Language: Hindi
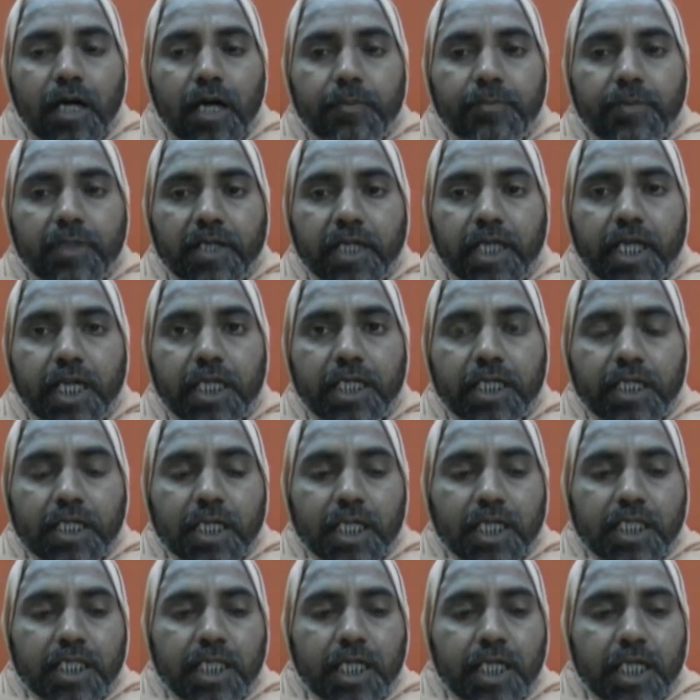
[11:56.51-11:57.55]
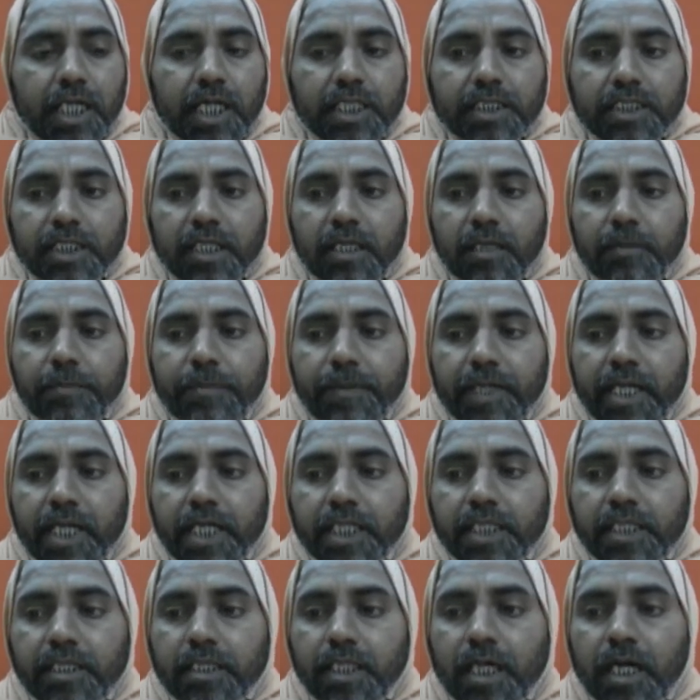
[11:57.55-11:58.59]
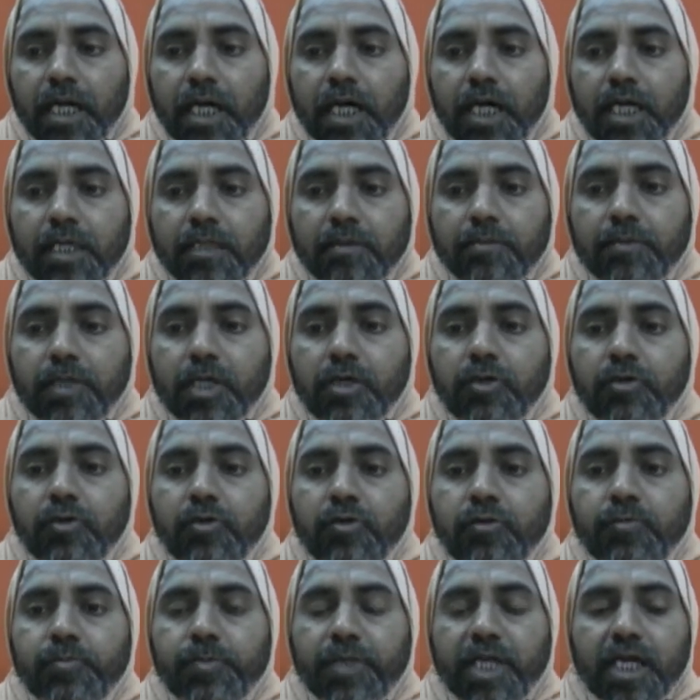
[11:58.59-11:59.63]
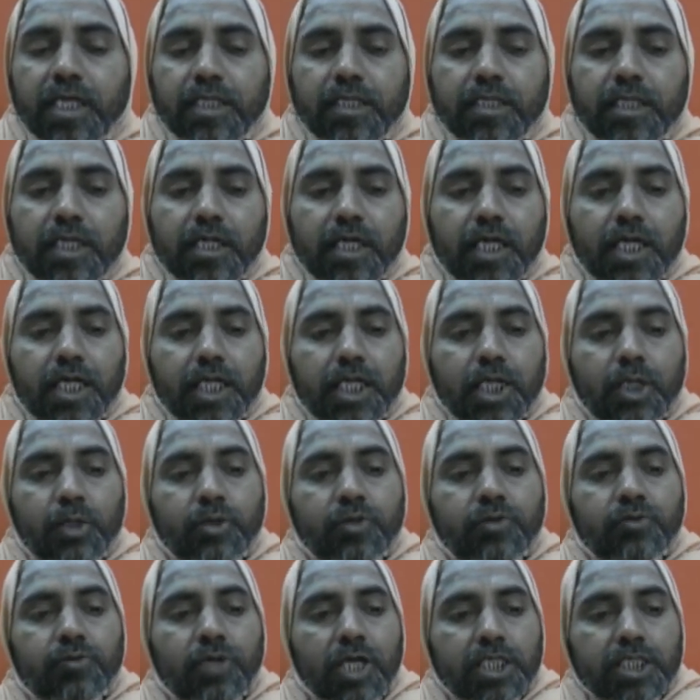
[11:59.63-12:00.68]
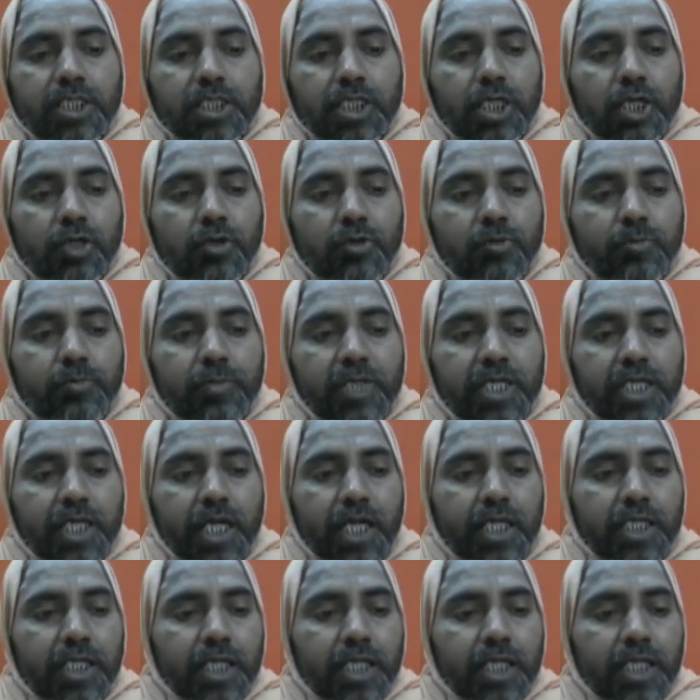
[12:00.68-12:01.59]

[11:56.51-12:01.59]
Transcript: अपनयन कर देना चाहिए प्रयत्नाद बहुत प्रयत्न करके उस वासना को मिटा